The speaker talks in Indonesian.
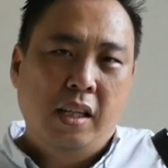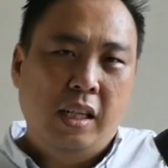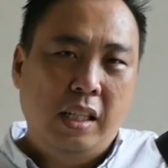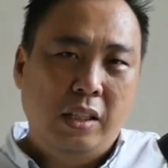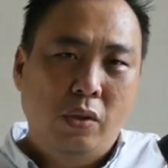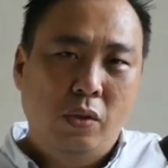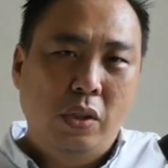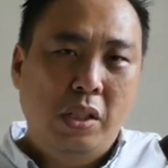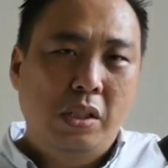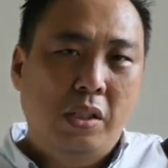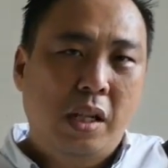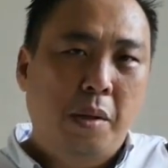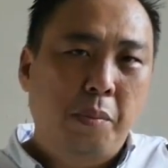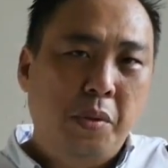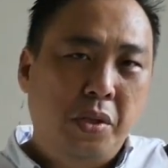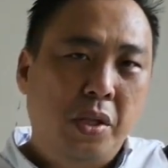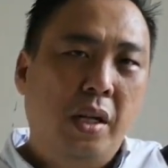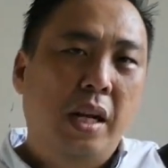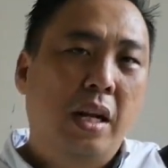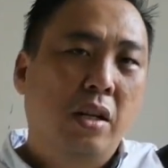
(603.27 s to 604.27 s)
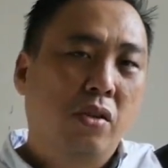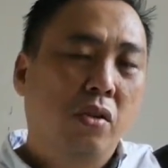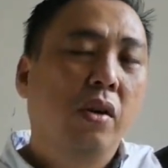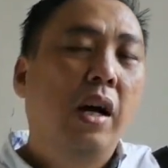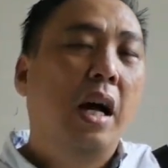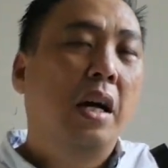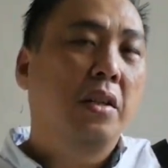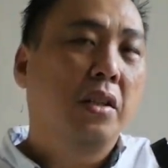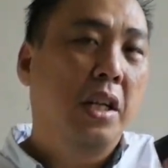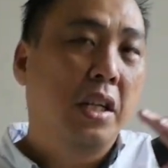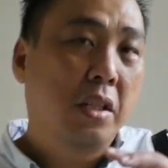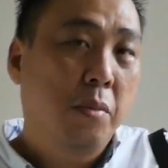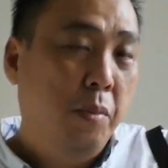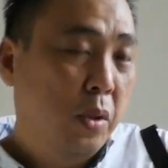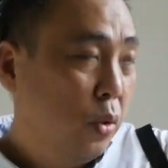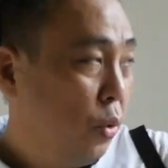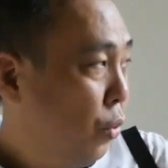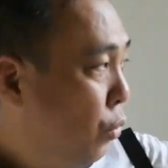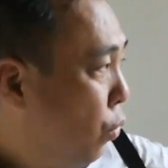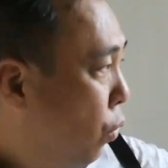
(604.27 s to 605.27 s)
itu kita bisa langsung akses
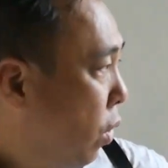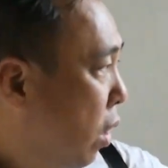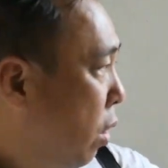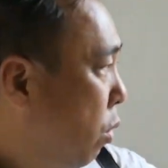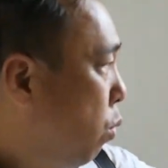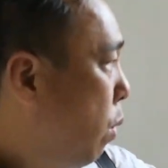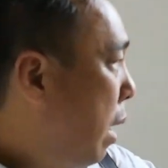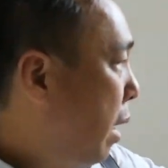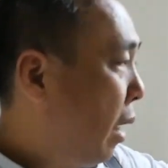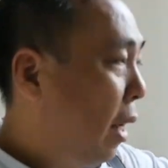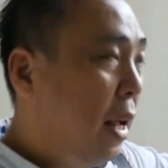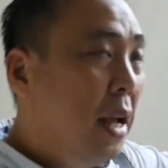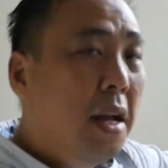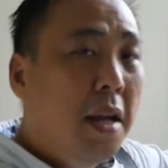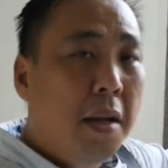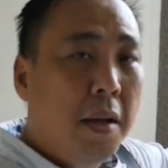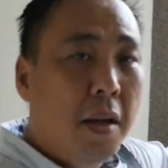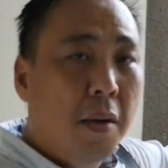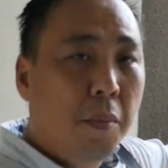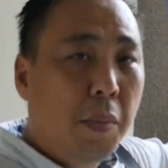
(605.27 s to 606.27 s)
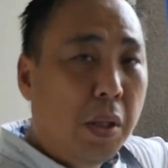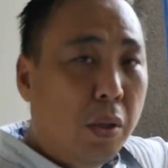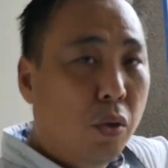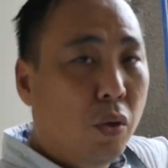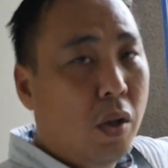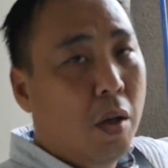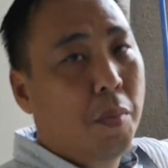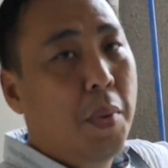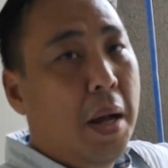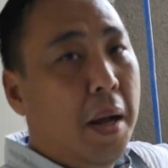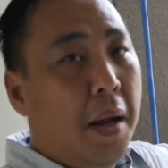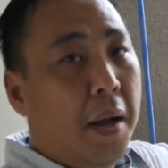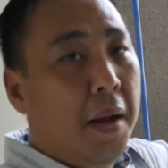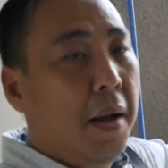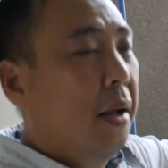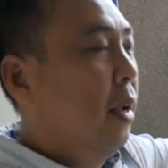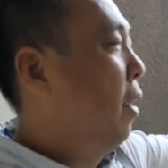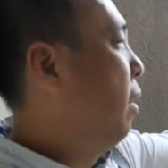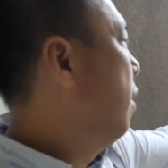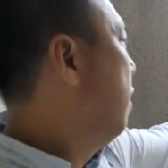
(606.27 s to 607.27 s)
menuju ke luar ya pintu gerbang
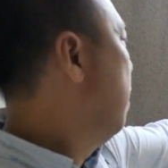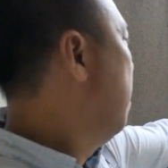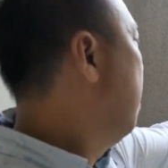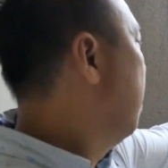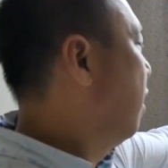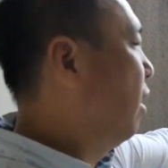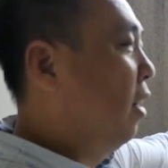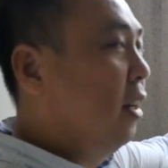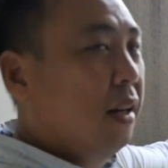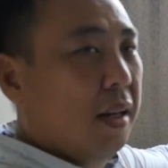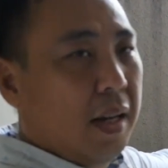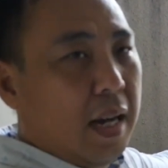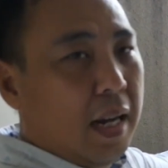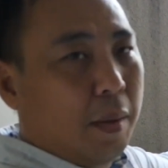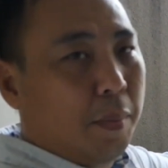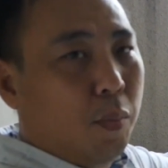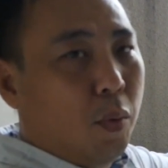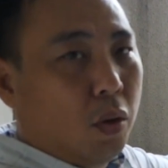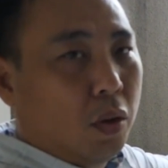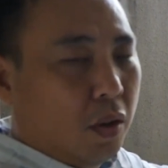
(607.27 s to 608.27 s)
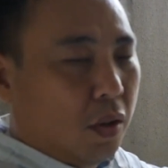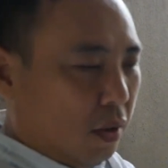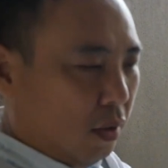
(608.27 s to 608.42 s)
ke carport